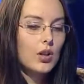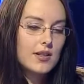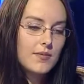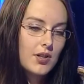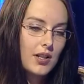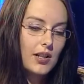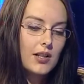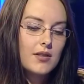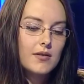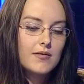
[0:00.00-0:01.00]
Mogę
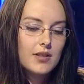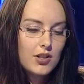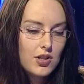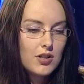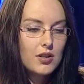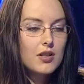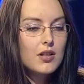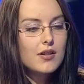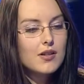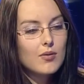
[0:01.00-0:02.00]
sprzedać za 10
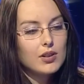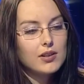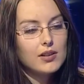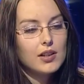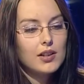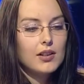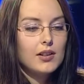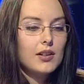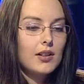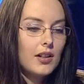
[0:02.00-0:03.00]
tysięcy złotych,
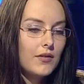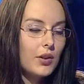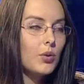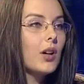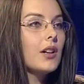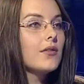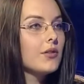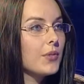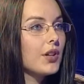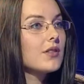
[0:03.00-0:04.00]

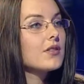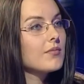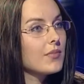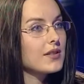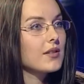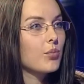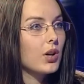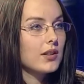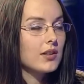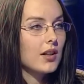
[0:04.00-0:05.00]
ewentualnie wymienić bez
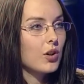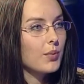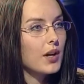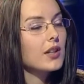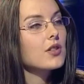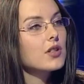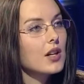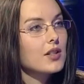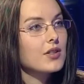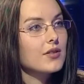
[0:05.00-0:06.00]
dopłaty na kopertę
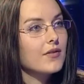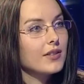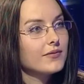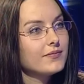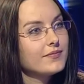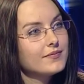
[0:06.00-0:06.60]
42.